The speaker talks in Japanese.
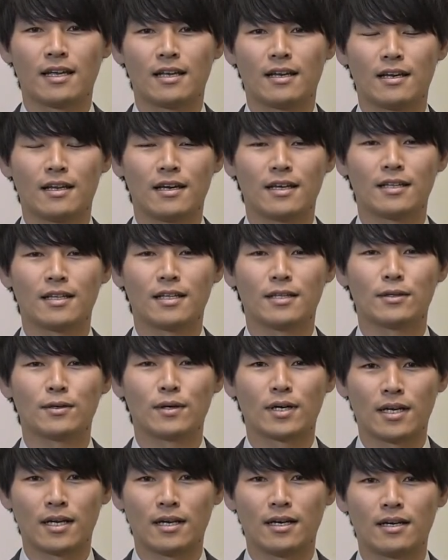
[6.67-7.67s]
来年度
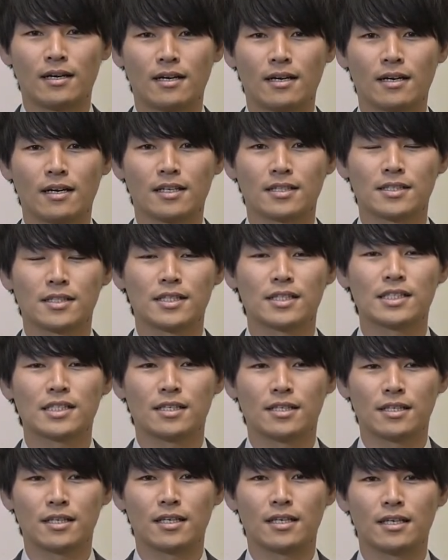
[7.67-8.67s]
から正式
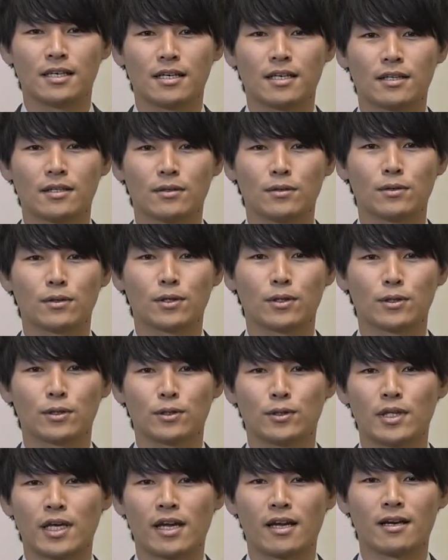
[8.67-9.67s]
に東京
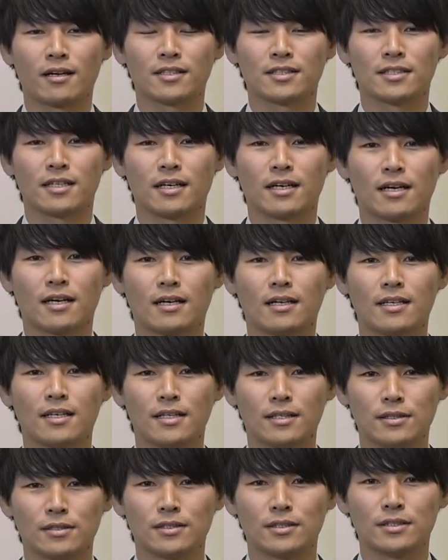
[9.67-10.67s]
都大学
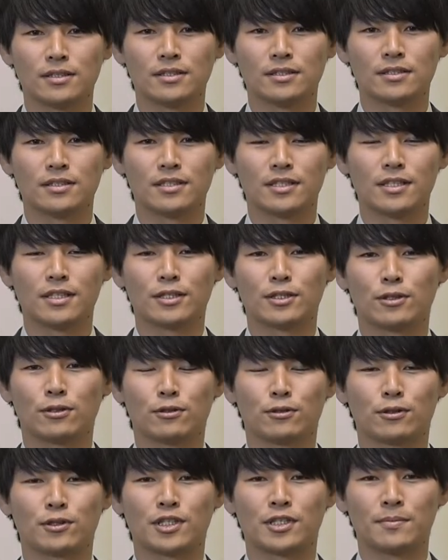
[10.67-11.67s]
サッカーリーグに所
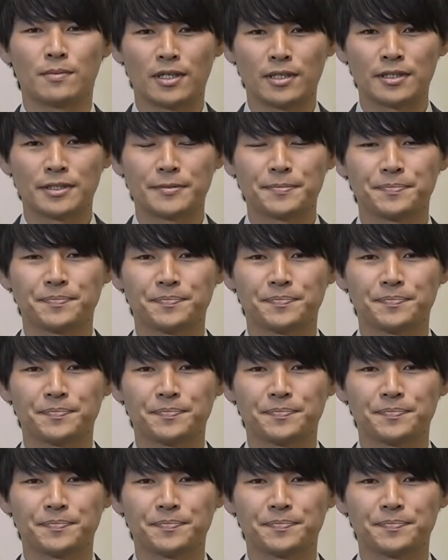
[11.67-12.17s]
属します